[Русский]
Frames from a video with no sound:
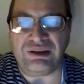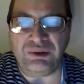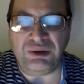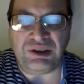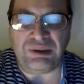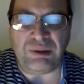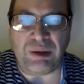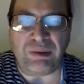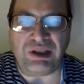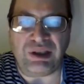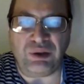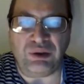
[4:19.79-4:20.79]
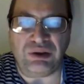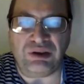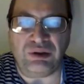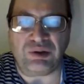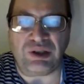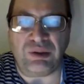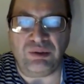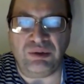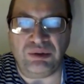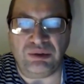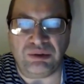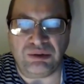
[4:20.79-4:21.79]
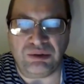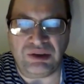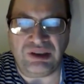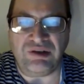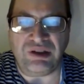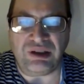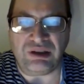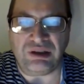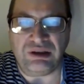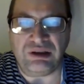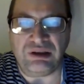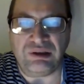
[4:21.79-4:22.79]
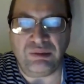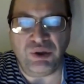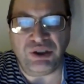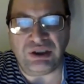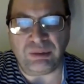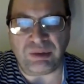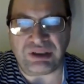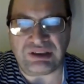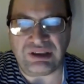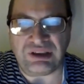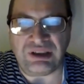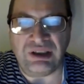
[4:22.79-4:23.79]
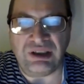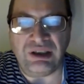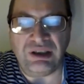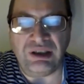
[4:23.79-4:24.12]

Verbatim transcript: Вот тебя предает тот, кому ты доверял. Можно это простить?